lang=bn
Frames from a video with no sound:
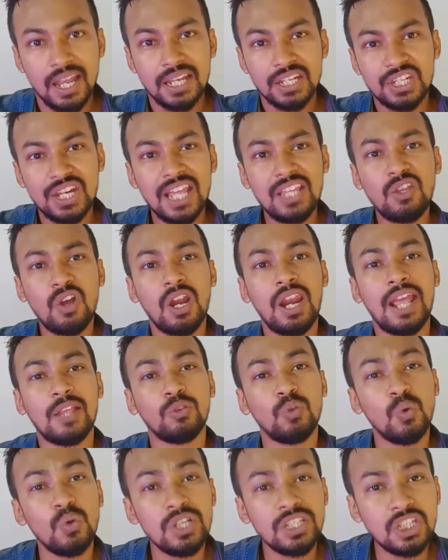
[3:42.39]
সে দল
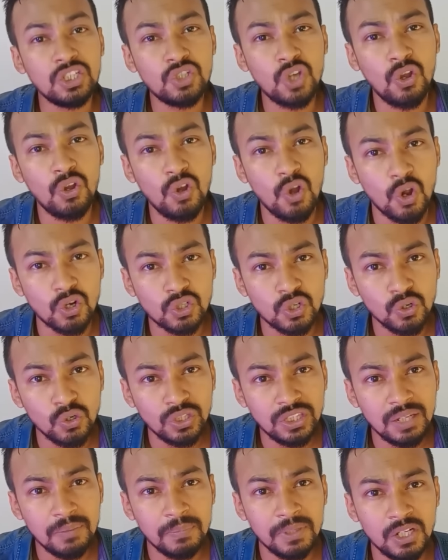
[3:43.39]
দুর্নীতিসহ
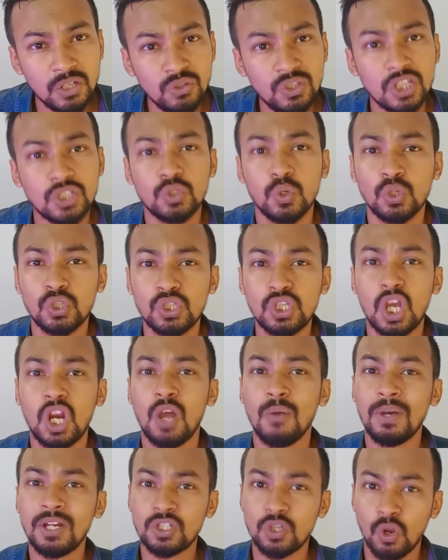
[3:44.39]
অসঙ্গতির বিরুদ্ধে সোচ্চার
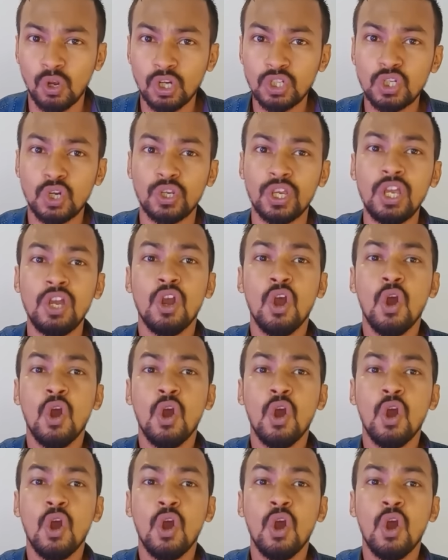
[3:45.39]
হওয়ার সঙ্গে সঙ্গে